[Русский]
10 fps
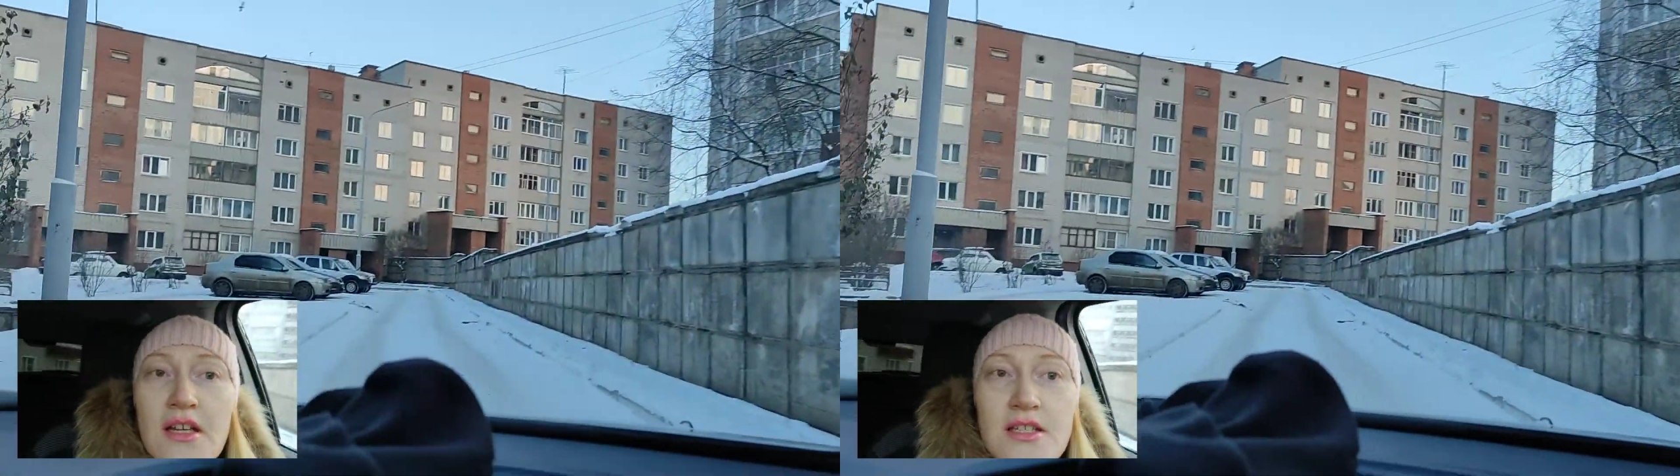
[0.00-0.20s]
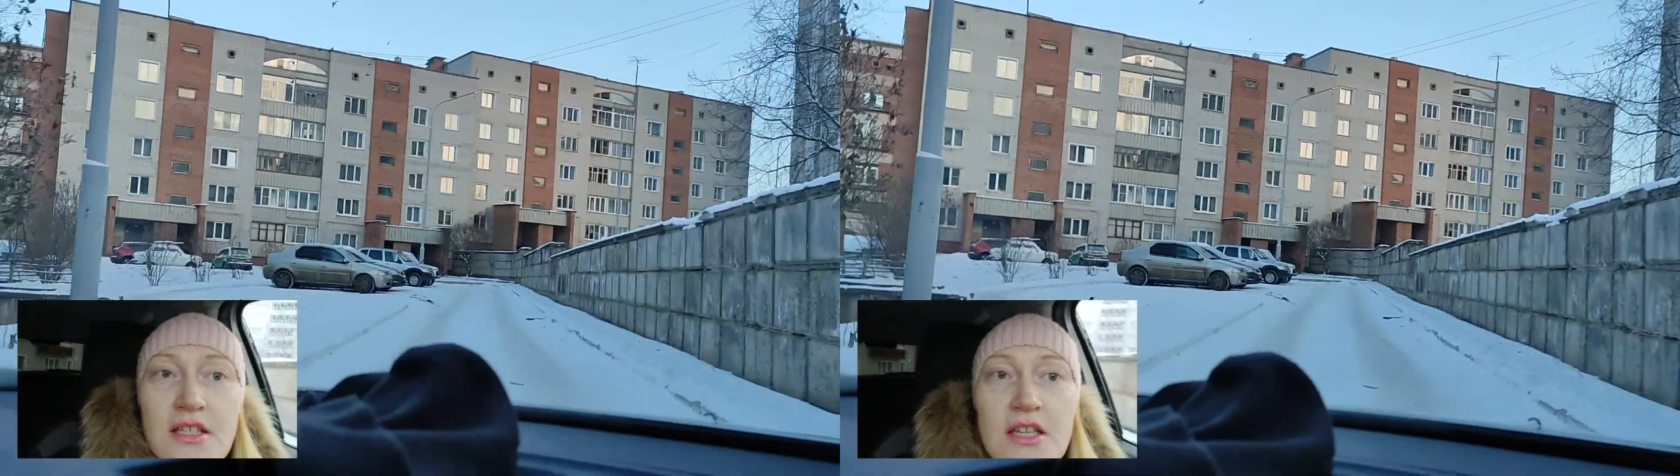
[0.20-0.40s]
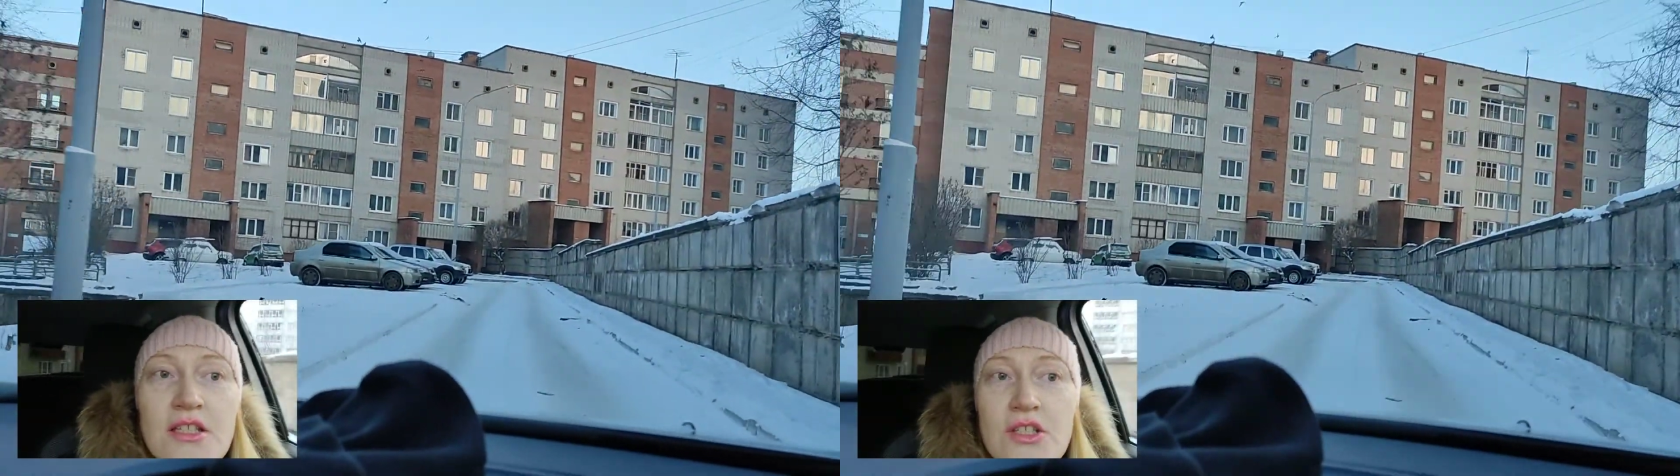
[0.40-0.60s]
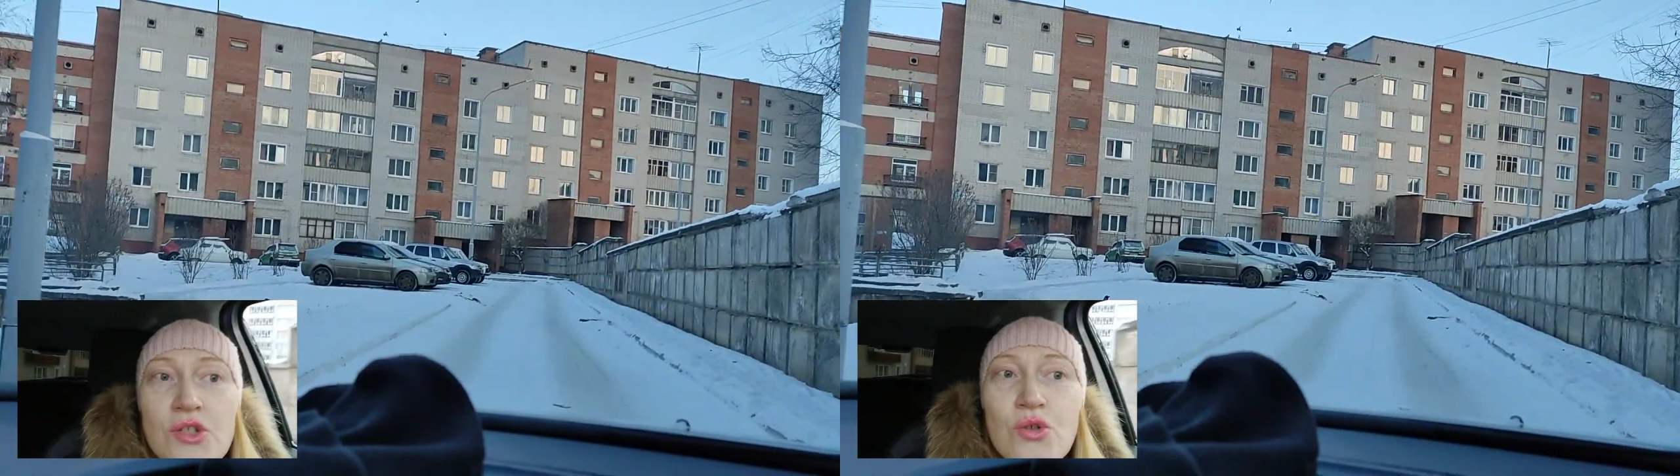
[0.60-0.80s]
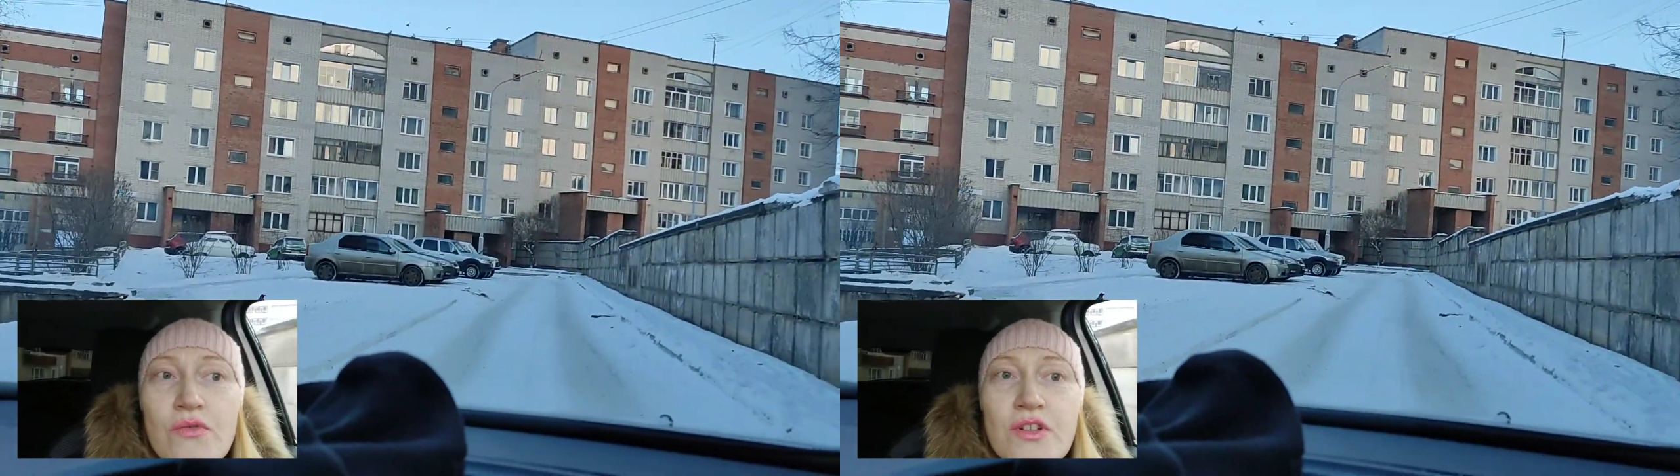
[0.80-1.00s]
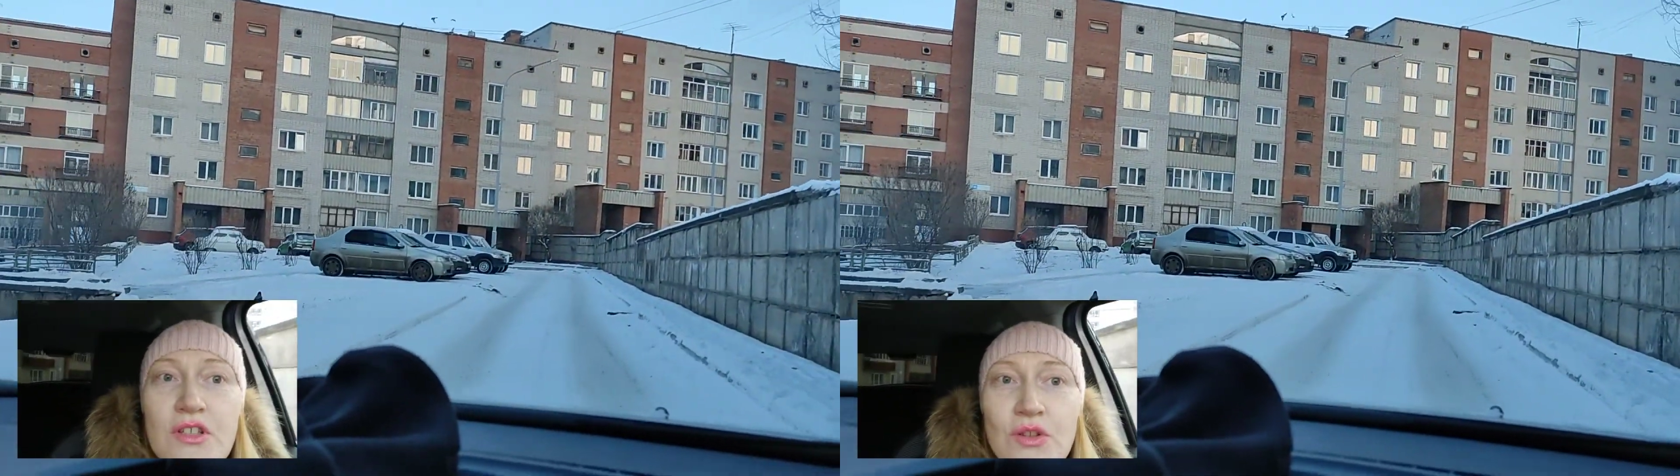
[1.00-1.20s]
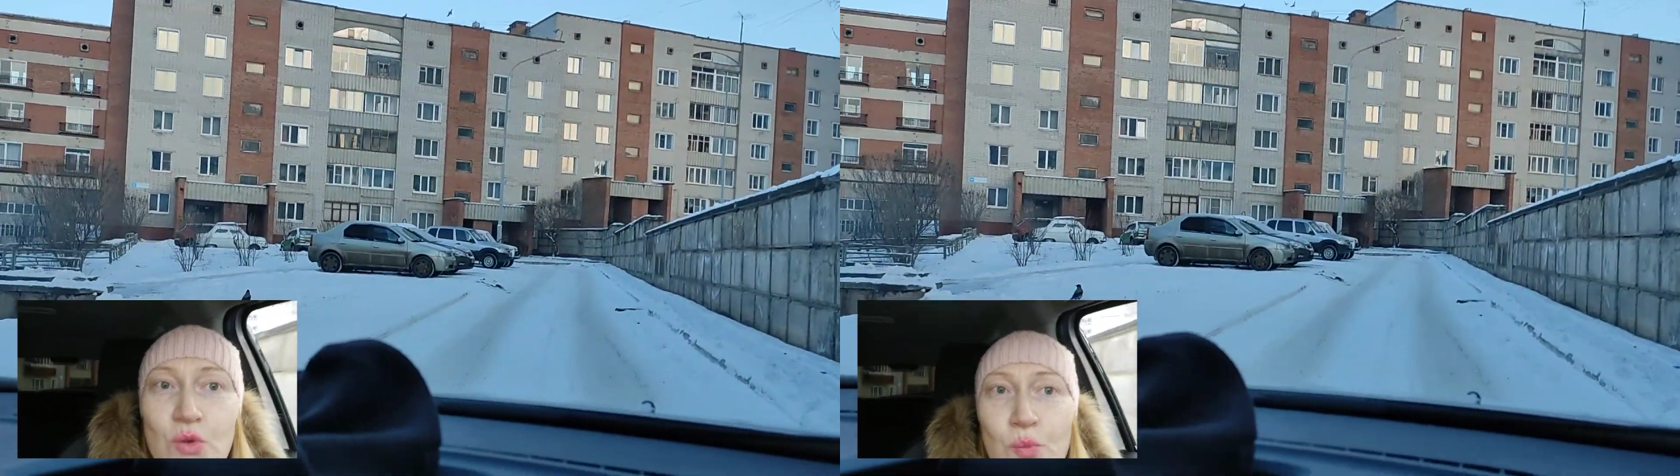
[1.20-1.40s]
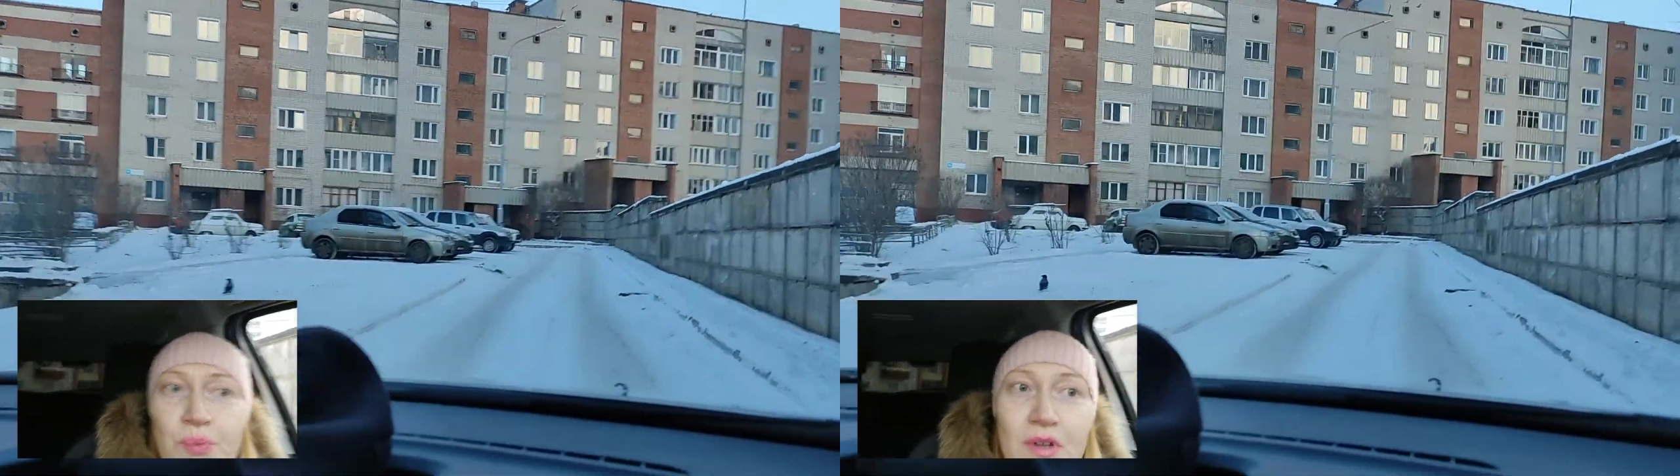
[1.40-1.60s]
съездить еще Ой, в один
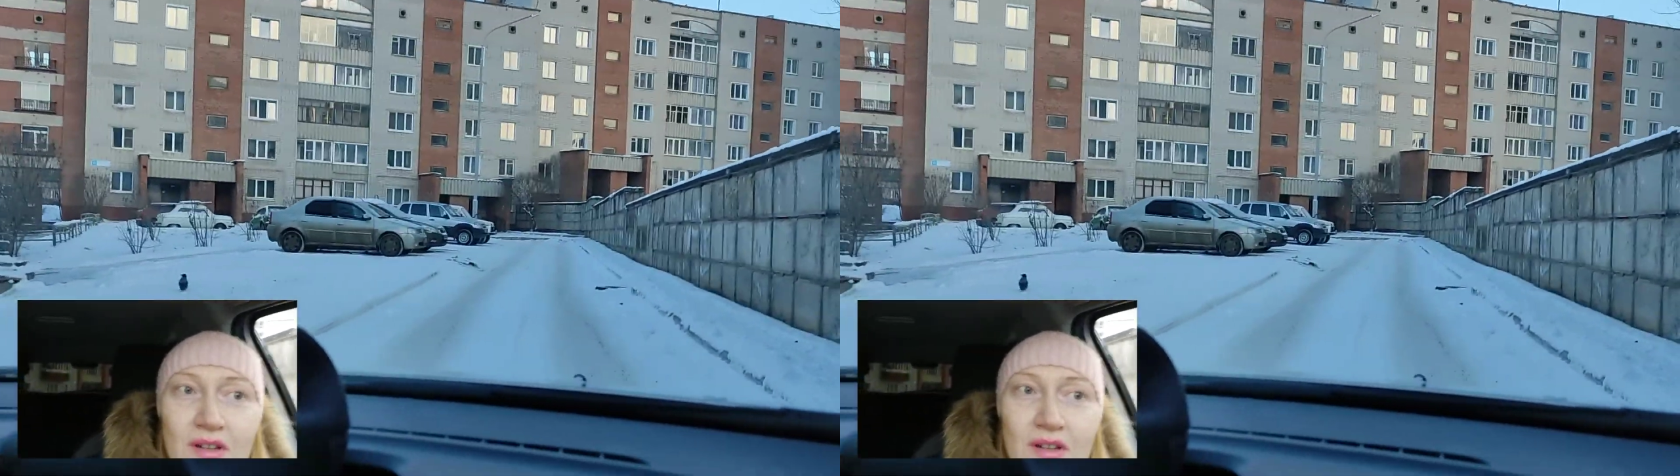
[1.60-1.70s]
тупик.